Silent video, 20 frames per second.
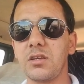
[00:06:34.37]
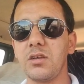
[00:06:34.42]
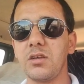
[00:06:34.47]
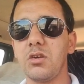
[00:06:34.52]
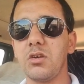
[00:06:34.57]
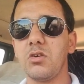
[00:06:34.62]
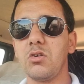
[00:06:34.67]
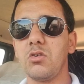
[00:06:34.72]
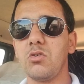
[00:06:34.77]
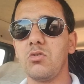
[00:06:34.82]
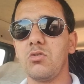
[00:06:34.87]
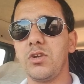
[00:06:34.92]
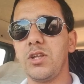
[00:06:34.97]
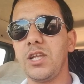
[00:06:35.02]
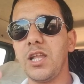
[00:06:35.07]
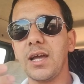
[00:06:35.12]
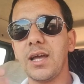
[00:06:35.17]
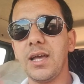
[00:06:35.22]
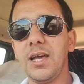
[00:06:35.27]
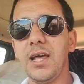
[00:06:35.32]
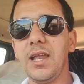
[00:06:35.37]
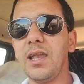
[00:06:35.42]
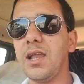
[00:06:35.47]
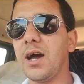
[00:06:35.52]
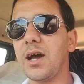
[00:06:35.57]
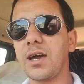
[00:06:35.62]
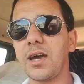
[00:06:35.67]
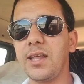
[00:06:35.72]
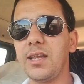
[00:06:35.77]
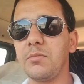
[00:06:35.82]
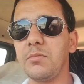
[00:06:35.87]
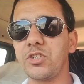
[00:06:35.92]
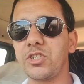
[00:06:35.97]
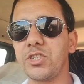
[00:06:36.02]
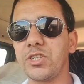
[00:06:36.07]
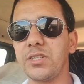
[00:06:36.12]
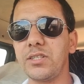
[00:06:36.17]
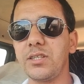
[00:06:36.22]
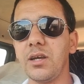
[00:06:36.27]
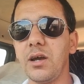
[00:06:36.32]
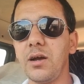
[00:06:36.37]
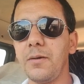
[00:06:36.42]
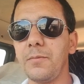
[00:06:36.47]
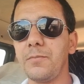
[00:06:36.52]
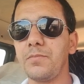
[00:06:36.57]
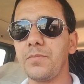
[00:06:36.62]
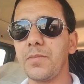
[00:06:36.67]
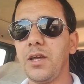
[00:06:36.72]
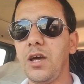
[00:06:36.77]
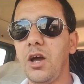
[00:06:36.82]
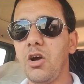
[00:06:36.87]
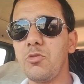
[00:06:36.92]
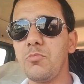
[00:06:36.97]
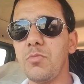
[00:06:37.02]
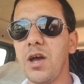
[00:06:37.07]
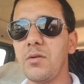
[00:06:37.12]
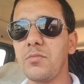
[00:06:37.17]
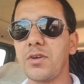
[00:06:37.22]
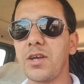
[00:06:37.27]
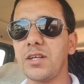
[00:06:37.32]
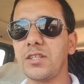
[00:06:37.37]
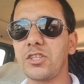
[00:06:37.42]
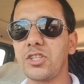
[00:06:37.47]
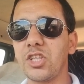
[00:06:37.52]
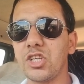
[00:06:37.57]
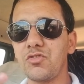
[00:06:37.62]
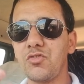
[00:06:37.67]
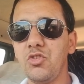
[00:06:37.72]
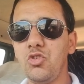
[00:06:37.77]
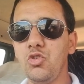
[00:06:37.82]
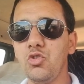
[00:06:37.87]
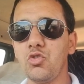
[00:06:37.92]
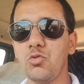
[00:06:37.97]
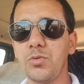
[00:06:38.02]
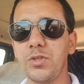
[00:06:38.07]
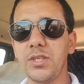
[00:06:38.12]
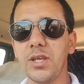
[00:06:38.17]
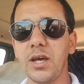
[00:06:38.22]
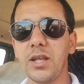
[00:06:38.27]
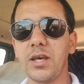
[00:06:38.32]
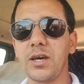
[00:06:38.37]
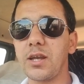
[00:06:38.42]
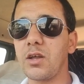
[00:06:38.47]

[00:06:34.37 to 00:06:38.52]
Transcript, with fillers: الا على الاقل ما شريتيها حول ما امكن تكتشف العيوب ديالها راه